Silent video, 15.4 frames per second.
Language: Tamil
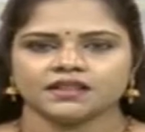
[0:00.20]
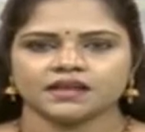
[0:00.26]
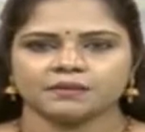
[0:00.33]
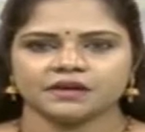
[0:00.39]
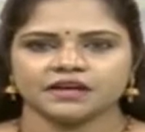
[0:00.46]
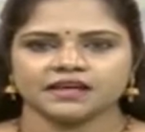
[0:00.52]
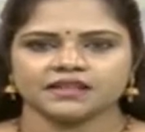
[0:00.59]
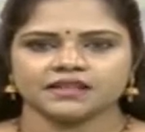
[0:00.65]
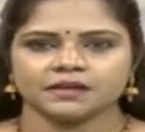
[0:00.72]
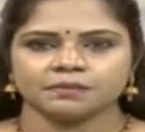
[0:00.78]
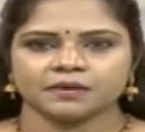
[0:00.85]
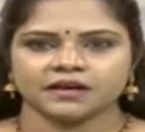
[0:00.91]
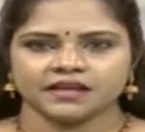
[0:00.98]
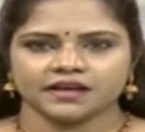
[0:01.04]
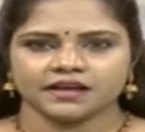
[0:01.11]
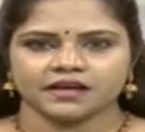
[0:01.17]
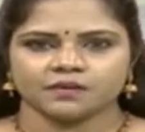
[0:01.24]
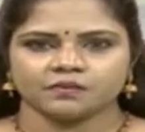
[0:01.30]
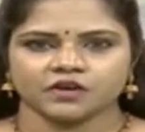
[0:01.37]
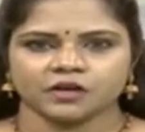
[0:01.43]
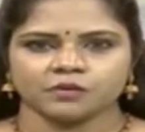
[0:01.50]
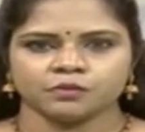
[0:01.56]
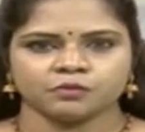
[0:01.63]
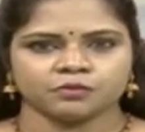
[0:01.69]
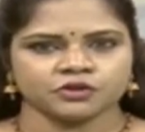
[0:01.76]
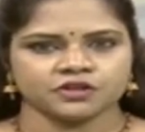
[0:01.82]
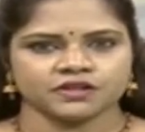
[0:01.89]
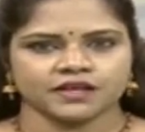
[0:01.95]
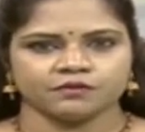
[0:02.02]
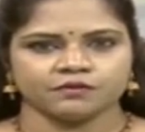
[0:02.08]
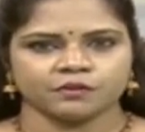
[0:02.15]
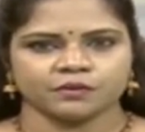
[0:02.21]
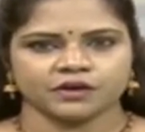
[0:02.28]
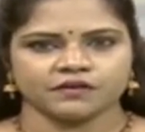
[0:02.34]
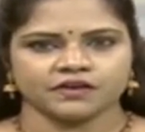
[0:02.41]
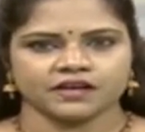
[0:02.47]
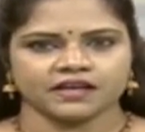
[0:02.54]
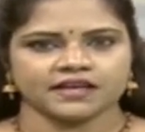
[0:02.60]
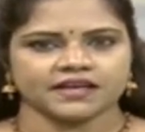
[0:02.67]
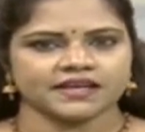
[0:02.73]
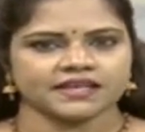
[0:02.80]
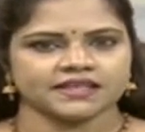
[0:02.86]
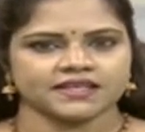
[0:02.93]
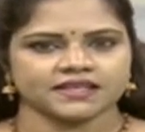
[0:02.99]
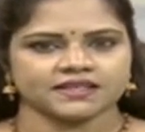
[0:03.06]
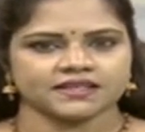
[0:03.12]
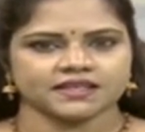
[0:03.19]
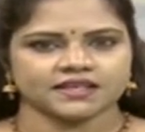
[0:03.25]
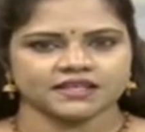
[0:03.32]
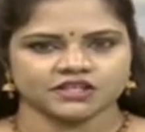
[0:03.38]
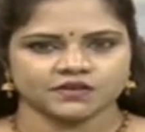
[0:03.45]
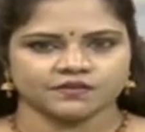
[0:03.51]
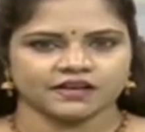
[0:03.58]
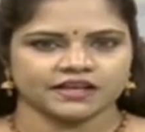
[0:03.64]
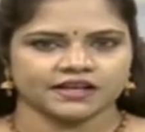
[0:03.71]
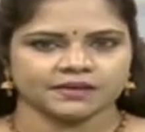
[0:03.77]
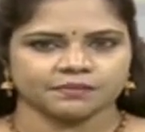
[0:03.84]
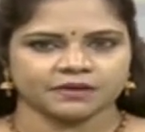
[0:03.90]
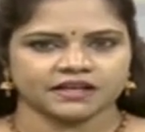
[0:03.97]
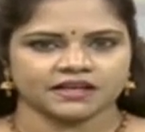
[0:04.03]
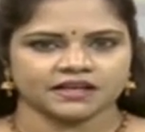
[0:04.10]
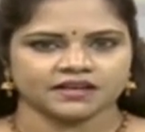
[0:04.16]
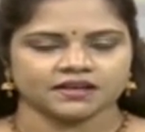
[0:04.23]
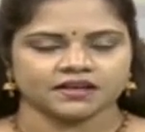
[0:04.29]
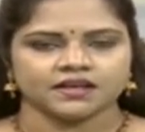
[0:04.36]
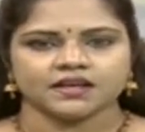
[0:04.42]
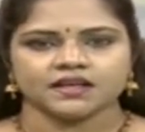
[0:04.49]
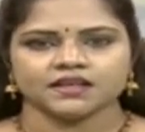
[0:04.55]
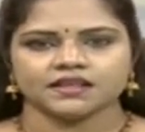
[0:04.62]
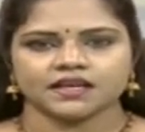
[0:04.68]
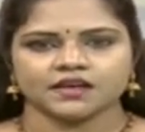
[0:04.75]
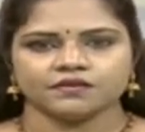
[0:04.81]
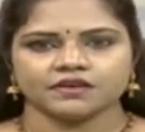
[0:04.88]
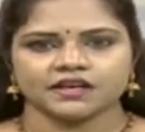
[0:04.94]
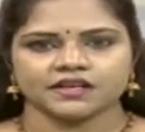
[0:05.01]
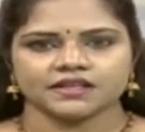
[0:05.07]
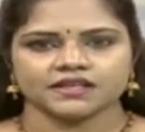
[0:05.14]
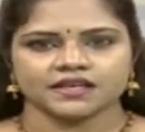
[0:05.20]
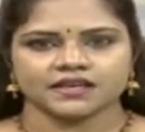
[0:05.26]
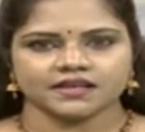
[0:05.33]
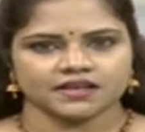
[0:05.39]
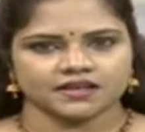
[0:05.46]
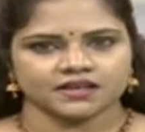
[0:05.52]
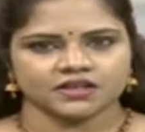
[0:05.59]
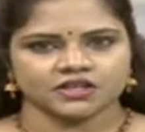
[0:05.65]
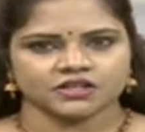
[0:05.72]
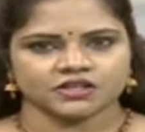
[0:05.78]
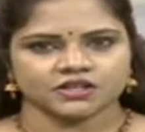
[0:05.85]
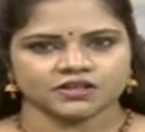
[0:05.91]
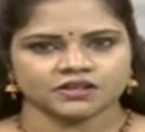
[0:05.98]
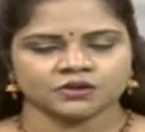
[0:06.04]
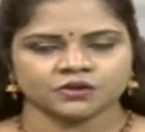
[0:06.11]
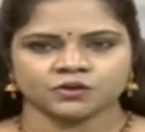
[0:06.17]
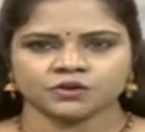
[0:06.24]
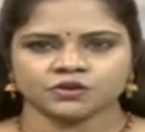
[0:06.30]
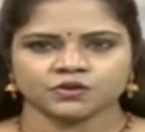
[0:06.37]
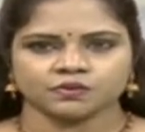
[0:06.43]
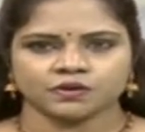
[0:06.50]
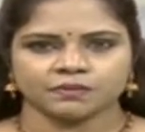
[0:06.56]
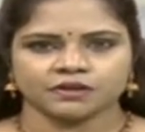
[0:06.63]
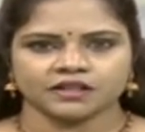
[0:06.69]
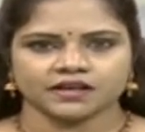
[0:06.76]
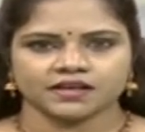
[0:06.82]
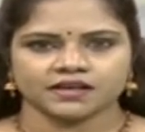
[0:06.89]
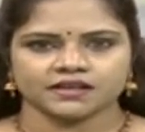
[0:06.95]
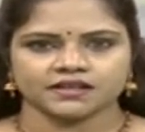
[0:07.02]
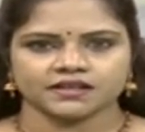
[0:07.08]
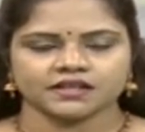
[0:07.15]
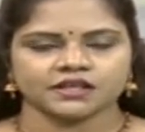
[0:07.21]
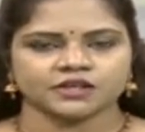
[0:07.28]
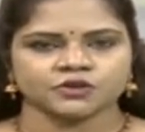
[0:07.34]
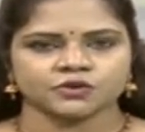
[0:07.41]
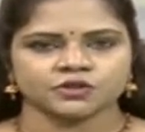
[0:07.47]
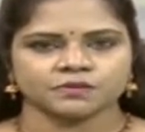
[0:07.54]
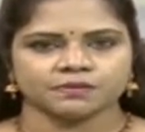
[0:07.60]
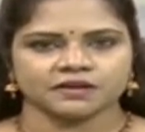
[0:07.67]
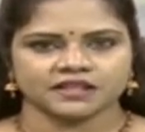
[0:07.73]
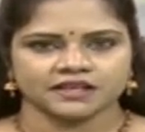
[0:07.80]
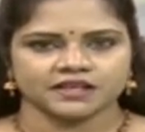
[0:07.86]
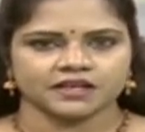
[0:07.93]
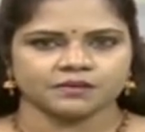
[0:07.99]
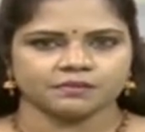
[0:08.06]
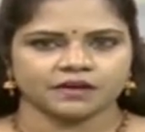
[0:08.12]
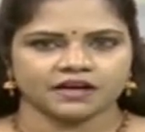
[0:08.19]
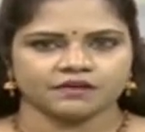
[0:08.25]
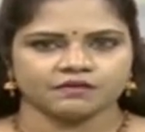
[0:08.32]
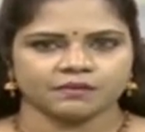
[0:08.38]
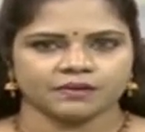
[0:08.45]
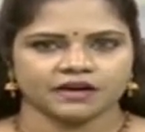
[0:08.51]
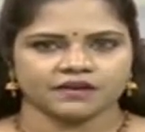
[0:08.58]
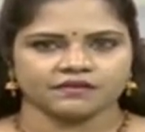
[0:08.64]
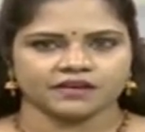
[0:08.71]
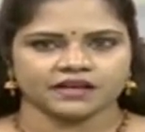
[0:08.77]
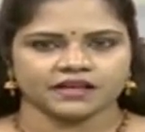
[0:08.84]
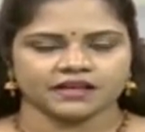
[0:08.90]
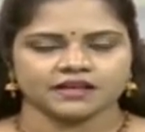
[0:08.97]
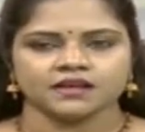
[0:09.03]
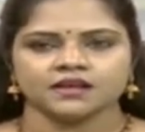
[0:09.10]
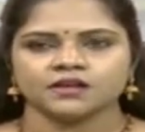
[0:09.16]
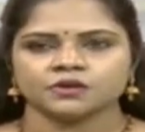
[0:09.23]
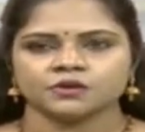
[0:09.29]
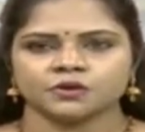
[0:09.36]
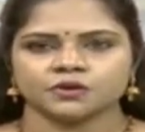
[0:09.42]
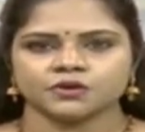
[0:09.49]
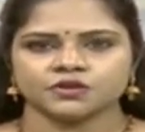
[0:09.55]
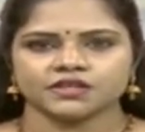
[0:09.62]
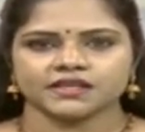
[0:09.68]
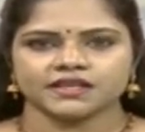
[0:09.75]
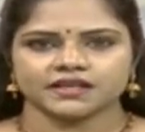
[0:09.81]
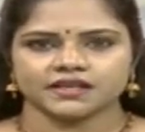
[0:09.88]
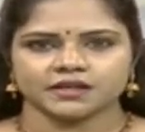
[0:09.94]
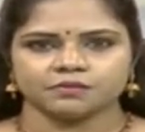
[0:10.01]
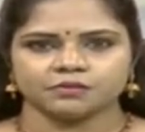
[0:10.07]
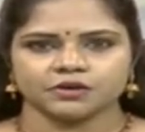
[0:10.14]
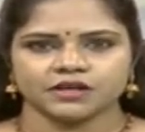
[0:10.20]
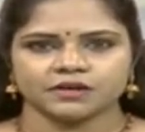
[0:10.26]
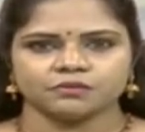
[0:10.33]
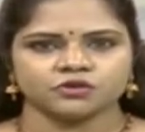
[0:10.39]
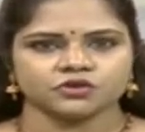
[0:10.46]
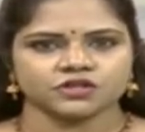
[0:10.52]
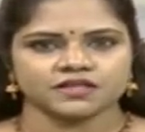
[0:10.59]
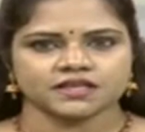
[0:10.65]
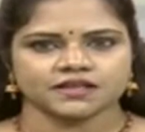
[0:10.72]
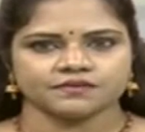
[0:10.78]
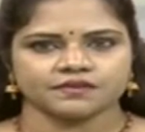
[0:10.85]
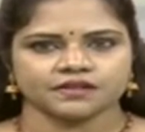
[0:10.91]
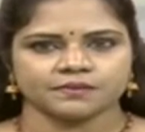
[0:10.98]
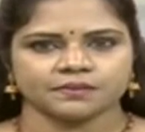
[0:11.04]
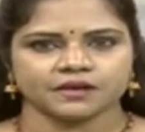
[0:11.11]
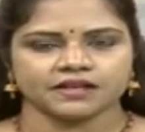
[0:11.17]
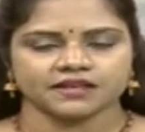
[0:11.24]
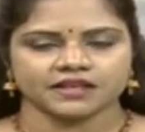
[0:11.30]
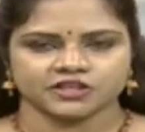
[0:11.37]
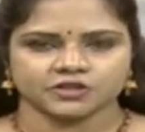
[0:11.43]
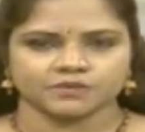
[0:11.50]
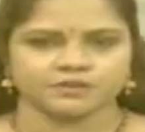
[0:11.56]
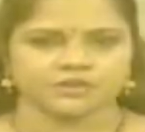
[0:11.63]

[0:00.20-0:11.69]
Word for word: தமிழகத்தில் பனிரெண்டாம் வகுப்பு பொதுத் தேர்வு முடிவுகள் இணையதளத்தில் இன்று வெளியிடப்பட்டன தேர்வு எழுதிய ஏழு லட்சத்து தொன்னூற்று ஒன்பதாயிரத்து எழுநூற்று பதினேழு மாணவ மாணவிகளில் தொன்னூற்று இரண்டு புள்ளி மூன்று சதவீதம் பேர் தேர்ச்சி